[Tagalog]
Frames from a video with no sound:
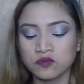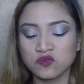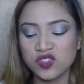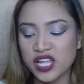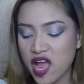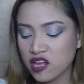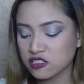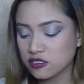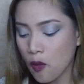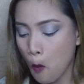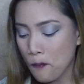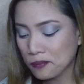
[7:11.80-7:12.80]
Next,
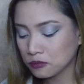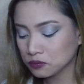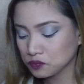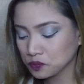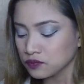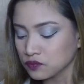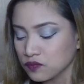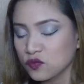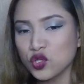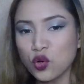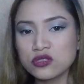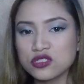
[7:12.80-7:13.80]

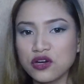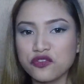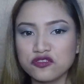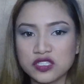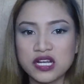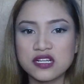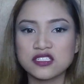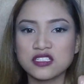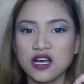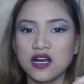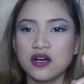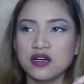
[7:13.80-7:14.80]
no soft drinks
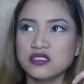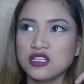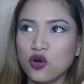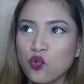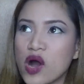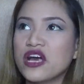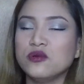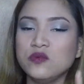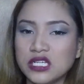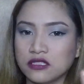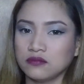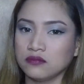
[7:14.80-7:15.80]
ng one week.